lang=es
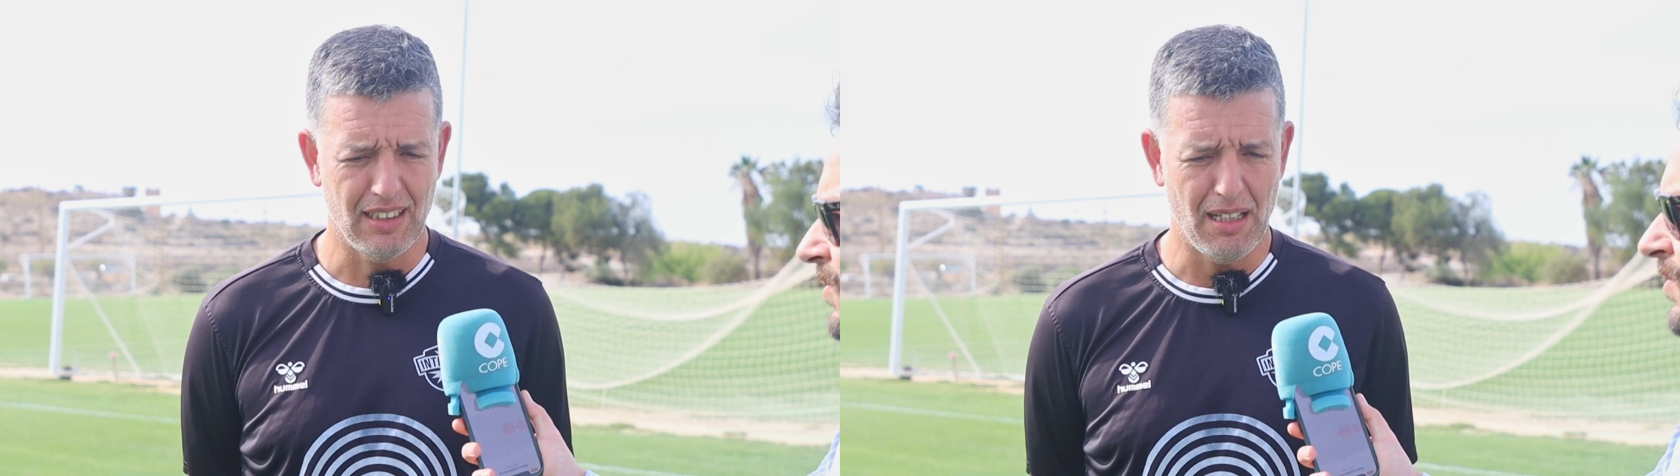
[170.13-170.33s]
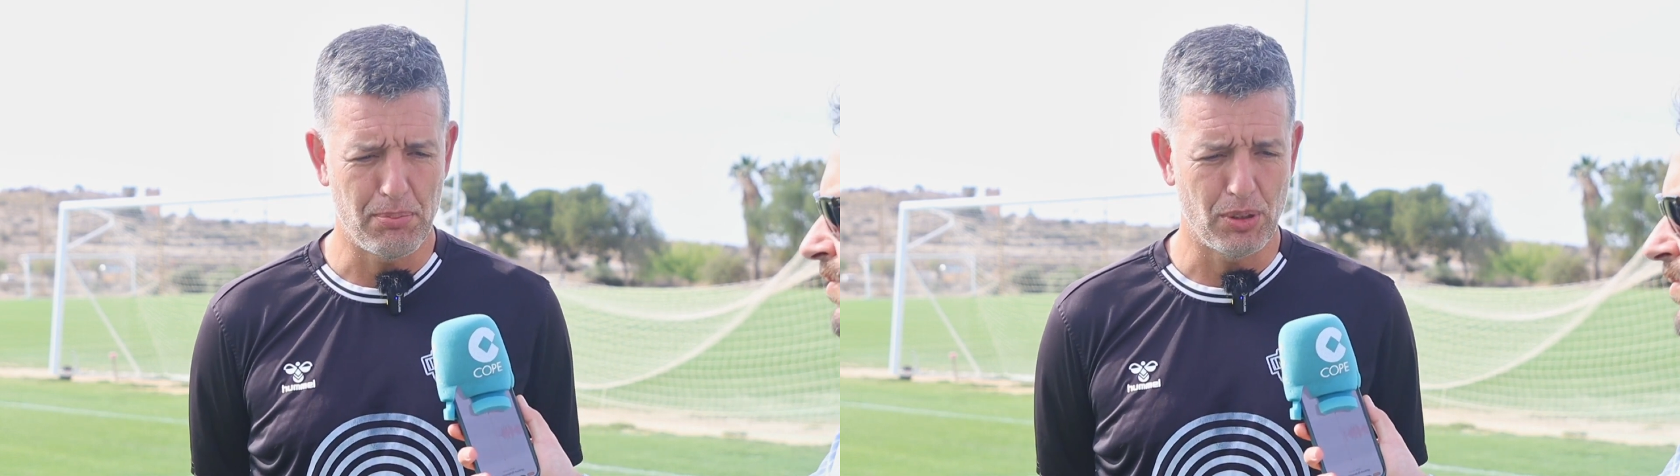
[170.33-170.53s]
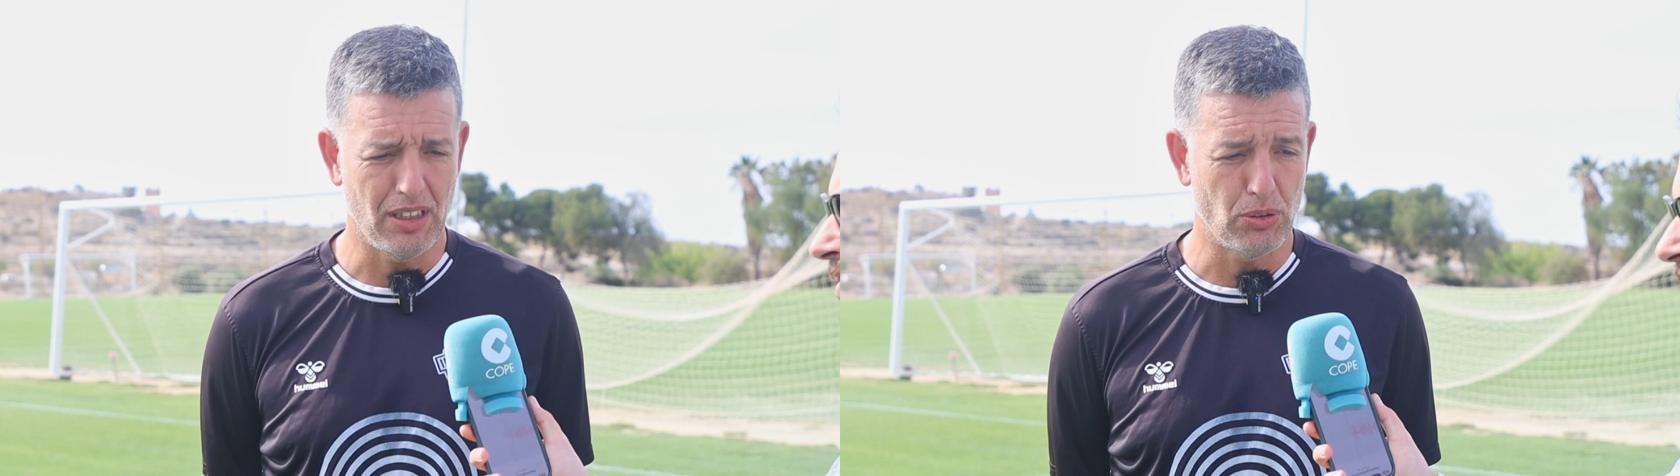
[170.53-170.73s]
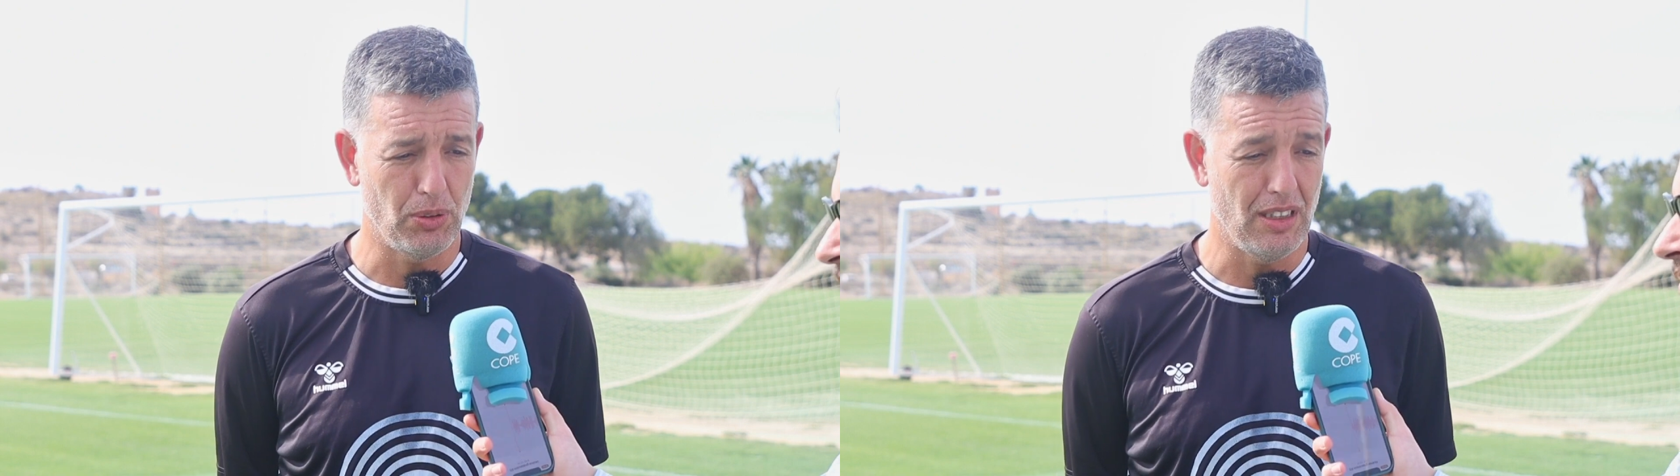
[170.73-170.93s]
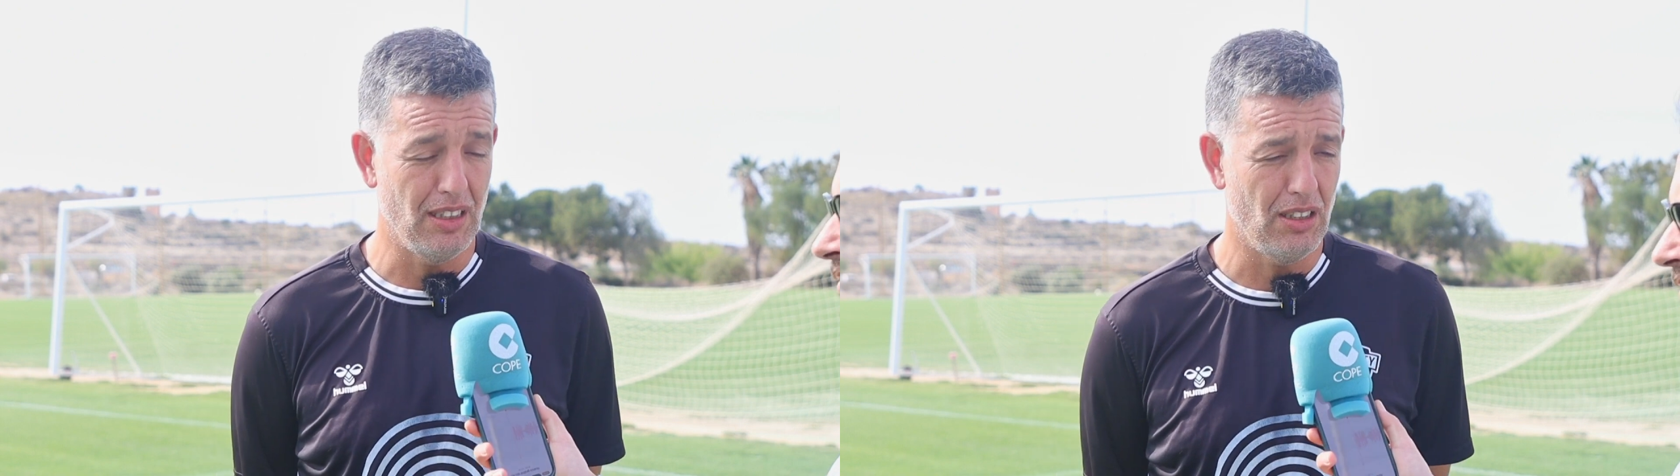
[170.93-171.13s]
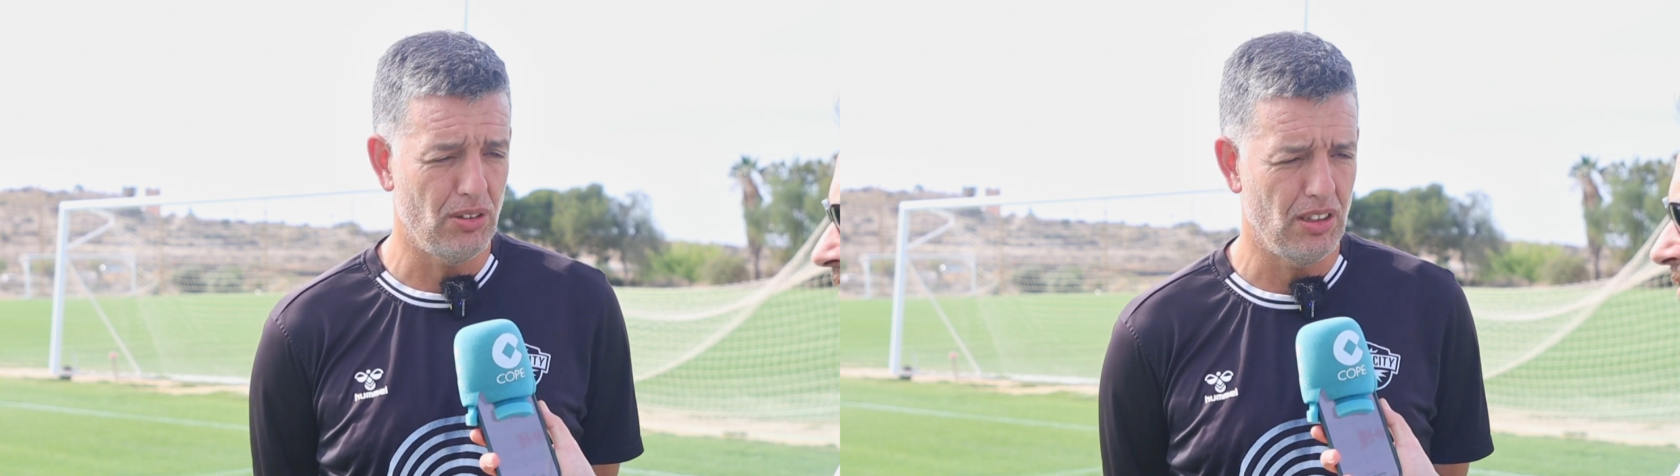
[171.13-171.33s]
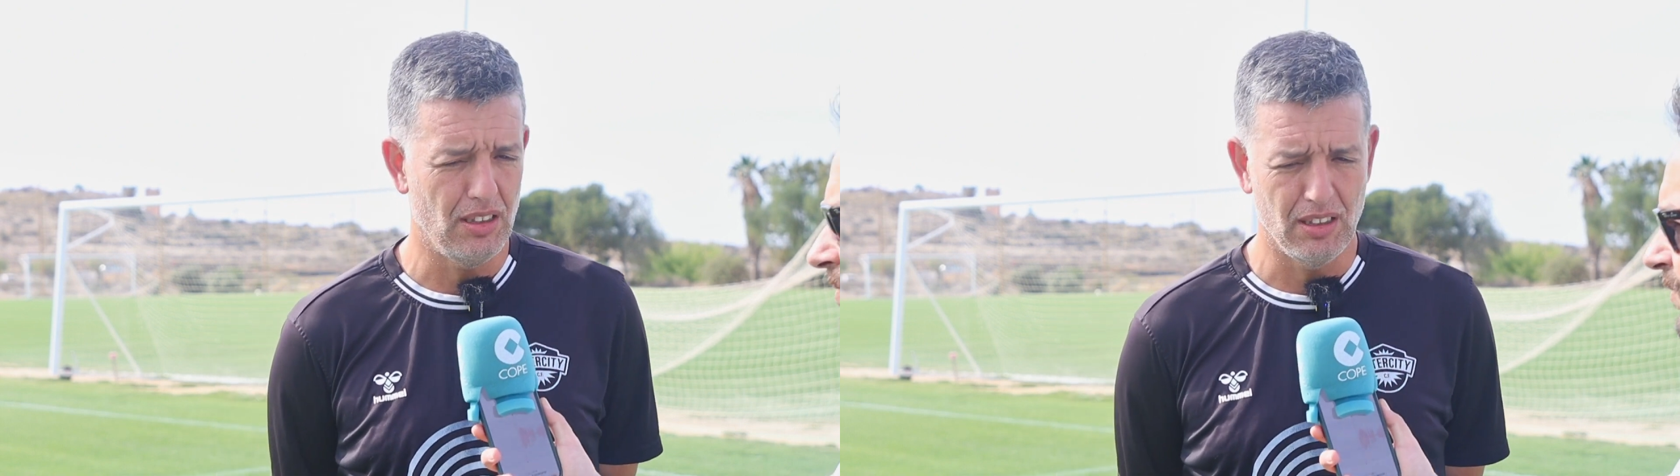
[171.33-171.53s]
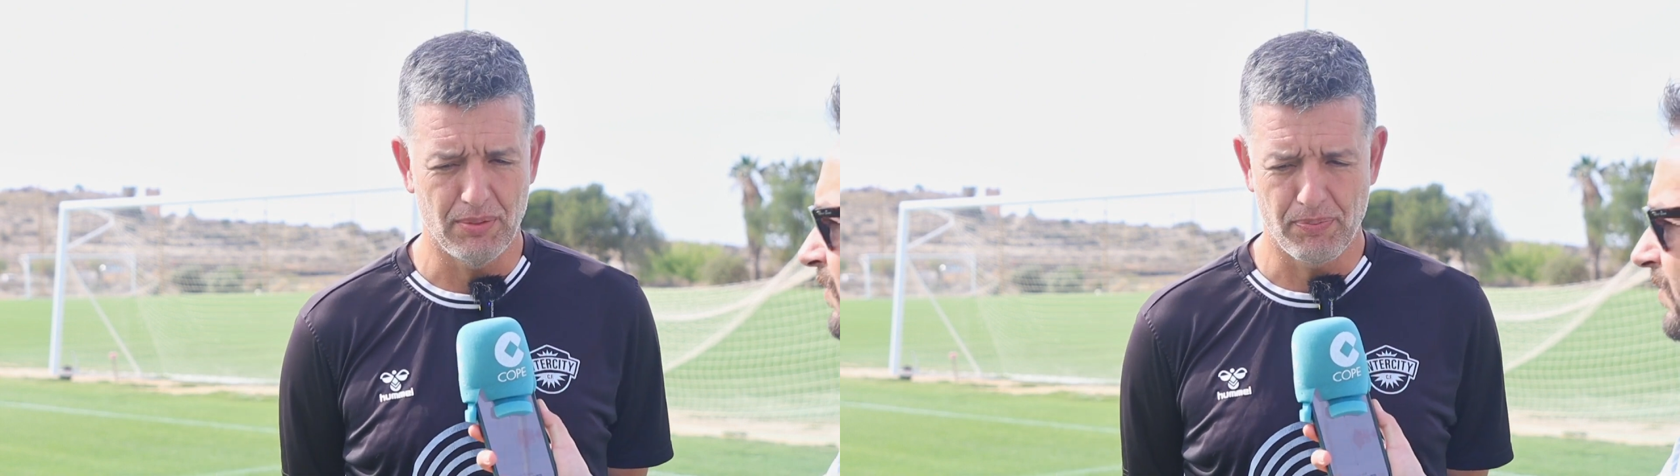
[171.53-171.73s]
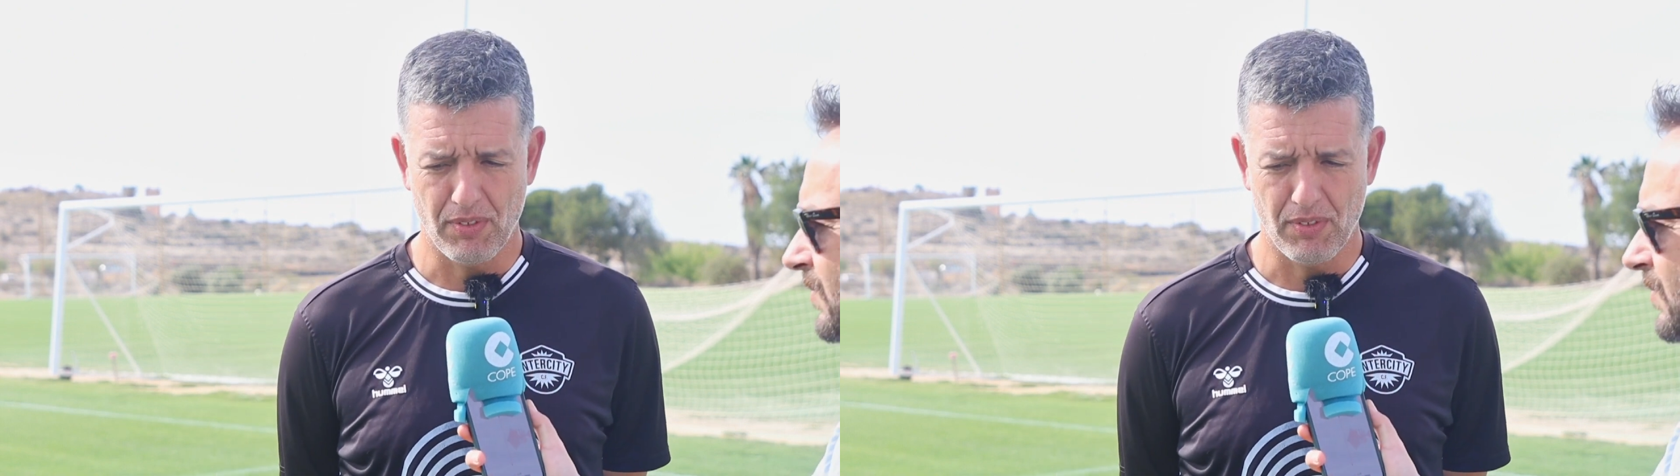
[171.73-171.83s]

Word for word: aporta su dinero y,